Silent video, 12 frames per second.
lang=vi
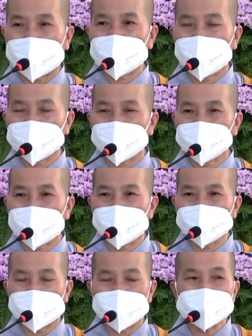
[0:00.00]
hạ thần
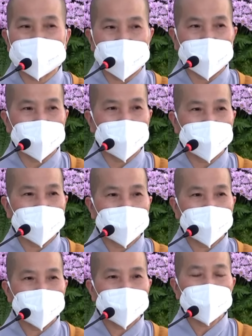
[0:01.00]
trộm nghĩ rằng
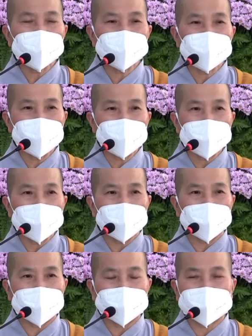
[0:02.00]
nếu
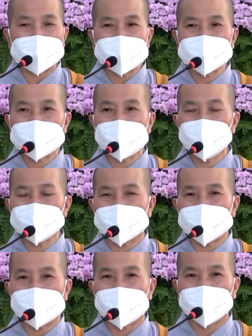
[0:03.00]
vua mà nghe theo
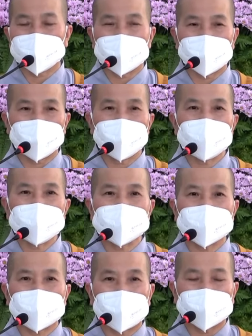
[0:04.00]
những lời thị
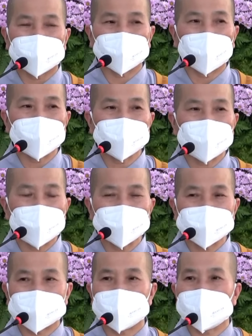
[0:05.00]
phi thì bầy tôi
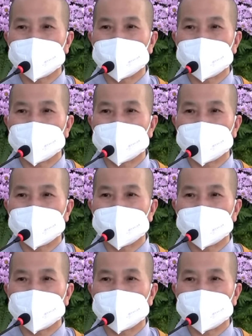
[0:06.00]
trung sẽ